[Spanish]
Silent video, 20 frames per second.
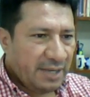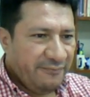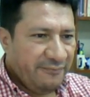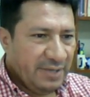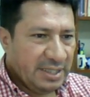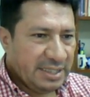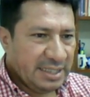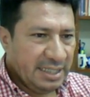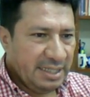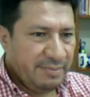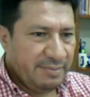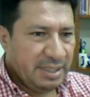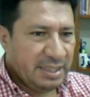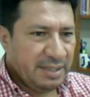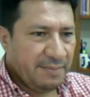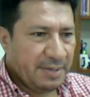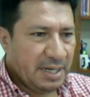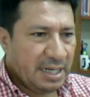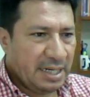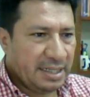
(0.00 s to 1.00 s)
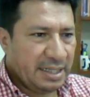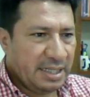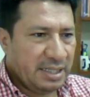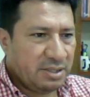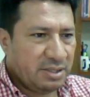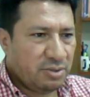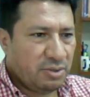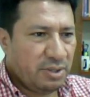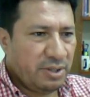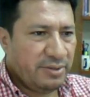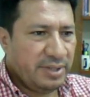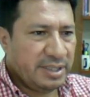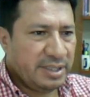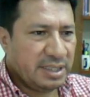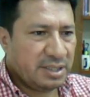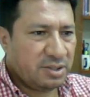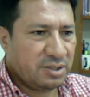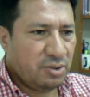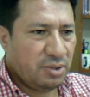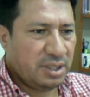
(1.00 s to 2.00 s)
fecha límite para el registro de
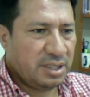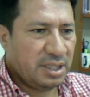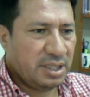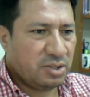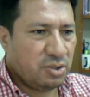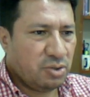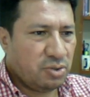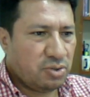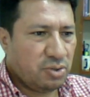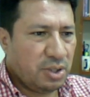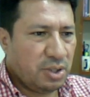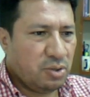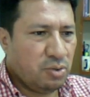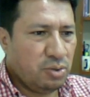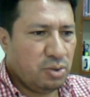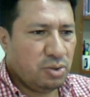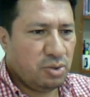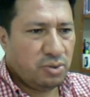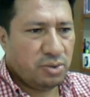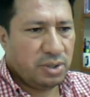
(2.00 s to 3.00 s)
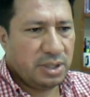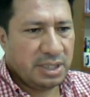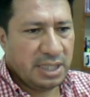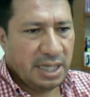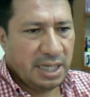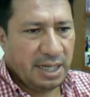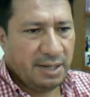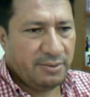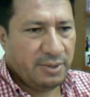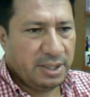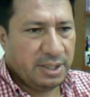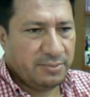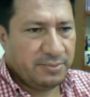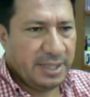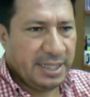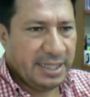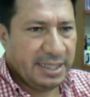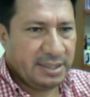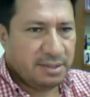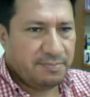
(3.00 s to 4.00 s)
habilitaciones, 18 de junio, y ya, bueno,
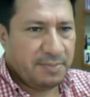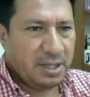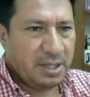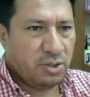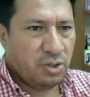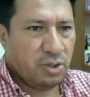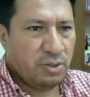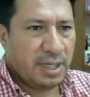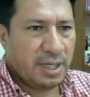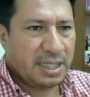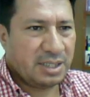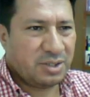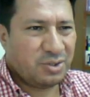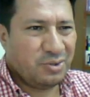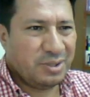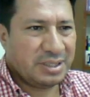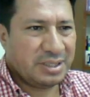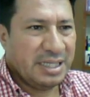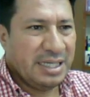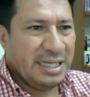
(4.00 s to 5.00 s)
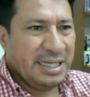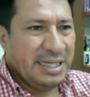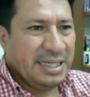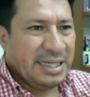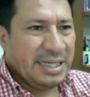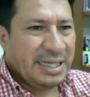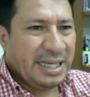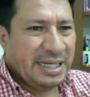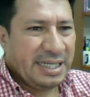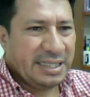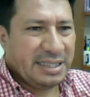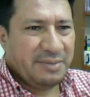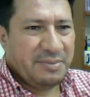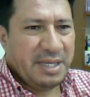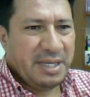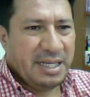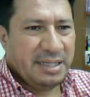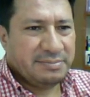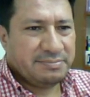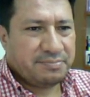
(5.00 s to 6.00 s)
viene el periodo de vacaciones. Quería
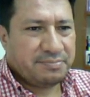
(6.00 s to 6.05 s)
también,